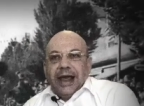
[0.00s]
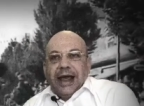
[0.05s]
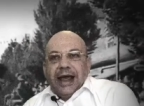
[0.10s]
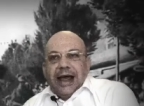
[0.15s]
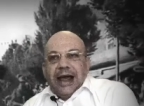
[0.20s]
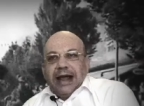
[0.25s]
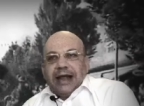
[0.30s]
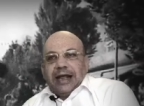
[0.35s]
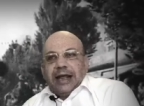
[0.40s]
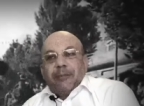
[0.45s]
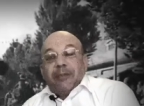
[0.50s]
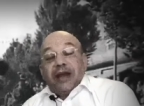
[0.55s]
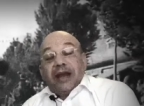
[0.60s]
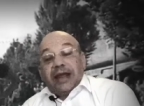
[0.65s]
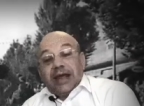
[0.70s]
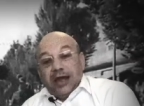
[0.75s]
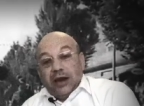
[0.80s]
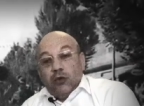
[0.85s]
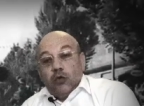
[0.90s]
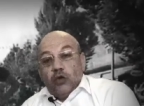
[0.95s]
anche
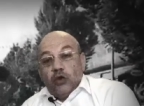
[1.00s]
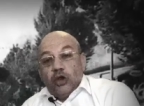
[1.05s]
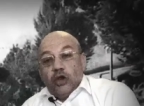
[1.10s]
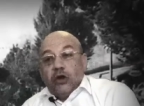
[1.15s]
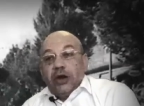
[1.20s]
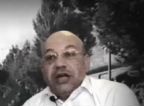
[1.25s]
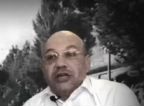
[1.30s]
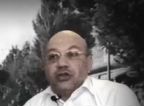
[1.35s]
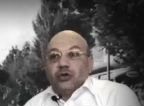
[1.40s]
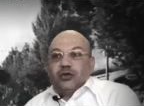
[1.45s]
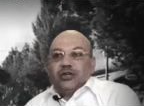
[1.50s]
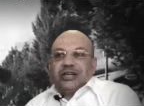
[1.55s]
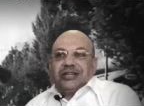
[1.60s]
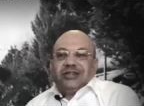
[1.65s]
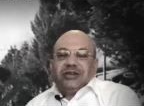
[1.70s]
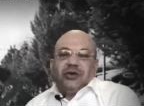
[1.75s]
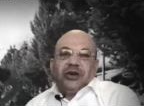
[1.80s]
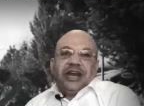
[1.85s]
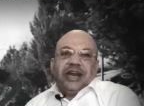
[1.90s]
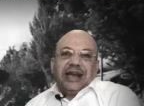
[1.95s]
perché a luglio
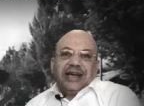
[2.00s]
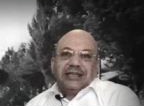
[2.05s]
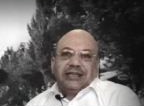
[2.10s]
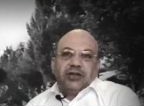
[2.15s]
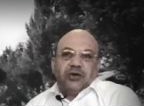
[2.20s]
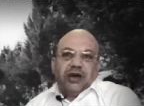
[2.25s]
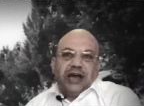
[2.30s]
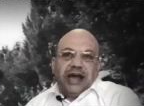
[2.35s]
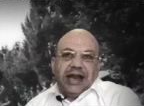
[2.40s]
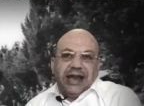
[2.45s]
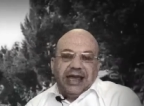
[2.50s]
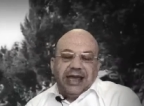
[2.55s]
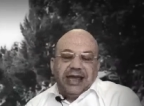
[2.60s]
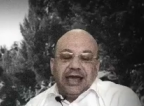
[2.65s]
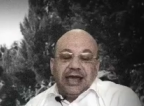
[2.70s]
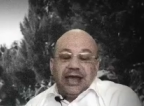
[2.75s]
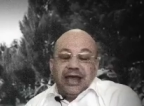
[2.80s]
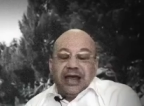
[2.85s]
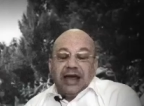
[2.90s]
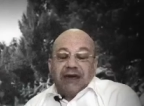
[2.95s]
l'Associazione Nazionale
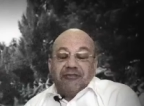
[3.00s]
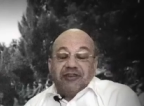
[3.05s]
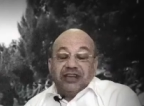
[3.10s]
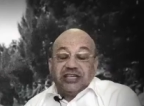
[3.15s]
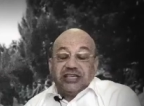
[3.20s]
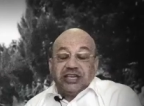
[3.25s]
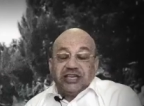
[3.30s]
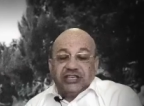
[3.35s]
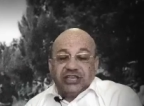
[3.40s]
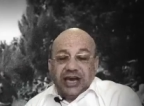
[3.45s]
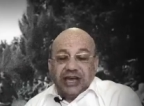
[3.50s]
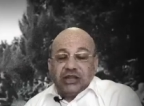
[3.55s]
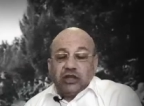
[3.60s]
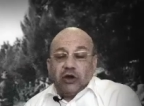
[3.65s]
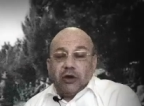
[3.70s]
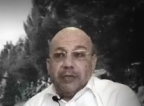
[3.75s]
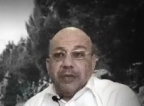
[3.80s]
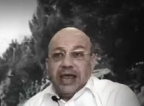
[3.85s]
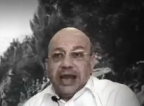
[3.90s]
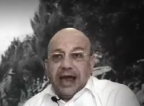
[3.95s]
ha festeggiato
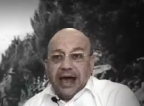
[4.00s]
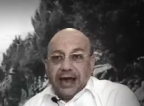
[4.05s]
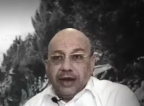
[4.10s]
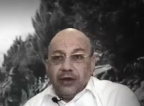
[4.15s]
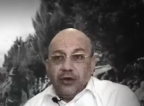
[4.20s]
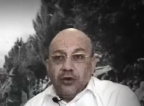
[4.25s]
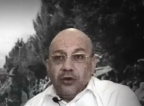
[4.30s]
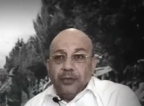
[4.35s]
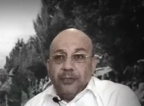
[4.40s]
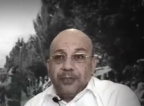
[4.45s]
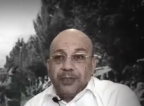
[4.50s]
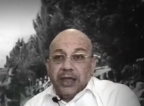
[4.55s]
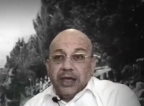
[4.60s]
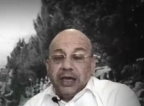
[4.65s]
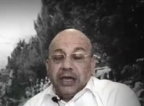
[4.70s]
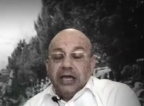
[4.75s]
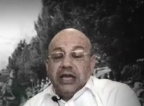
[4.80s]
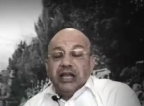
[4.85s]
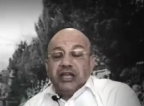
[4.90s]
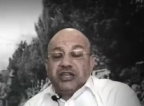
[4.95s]
a Milano
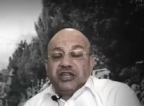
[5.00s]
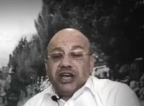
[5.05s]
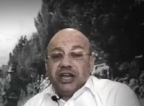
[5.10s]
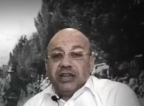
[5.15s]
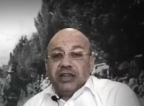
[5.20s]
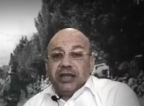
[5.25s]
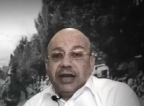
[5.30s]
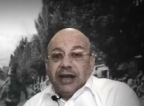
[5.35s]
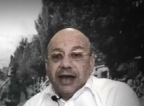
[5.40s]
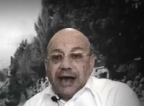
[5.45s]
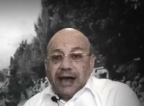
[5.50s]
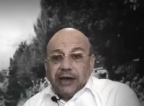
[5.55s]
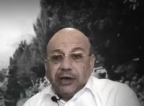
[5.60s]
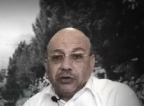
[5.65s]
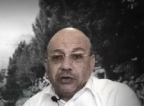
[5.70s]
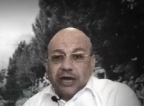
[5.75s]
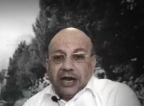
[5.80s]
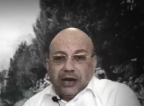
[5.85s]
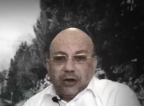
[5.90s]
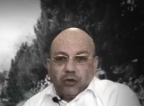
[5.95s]
il centenario
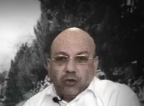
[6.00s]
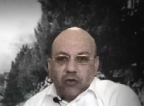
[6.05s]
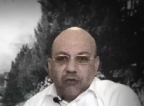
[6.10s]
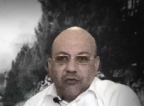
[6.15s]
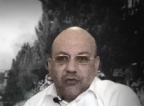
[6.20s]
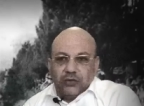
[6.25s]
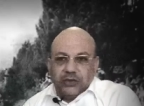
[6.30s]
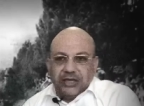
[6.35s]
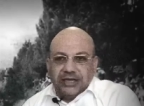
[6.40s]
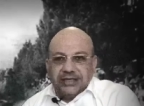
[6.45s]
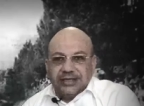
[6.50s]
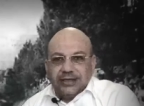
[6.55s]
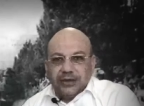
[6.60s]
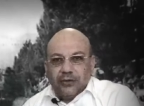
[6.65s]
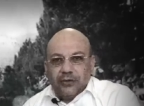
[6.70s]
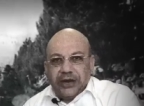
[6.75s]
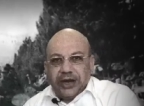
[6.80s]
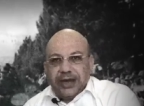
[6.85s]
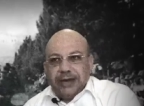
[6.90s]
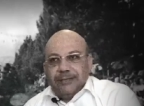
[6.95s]
della loro
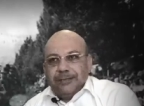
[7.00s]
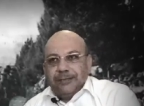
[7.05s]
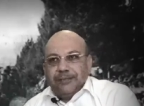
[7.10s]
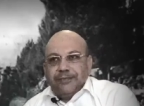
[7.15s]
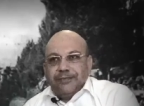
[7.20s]
fondazione